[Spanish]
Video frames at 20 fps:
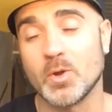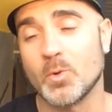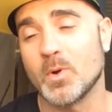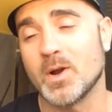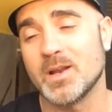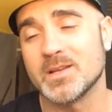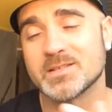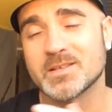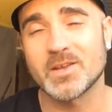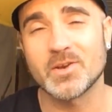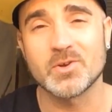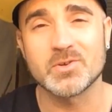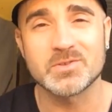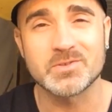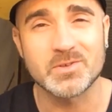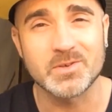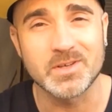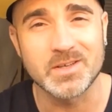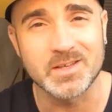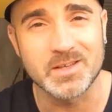bueno, igual es que no
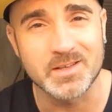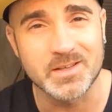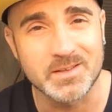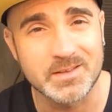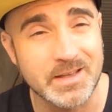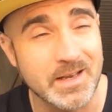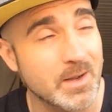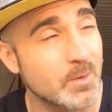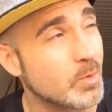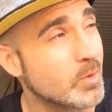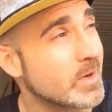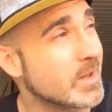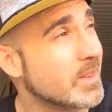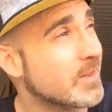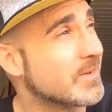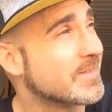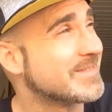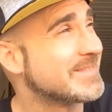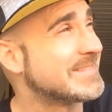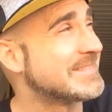estoy tan
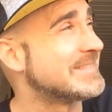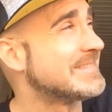aburrido.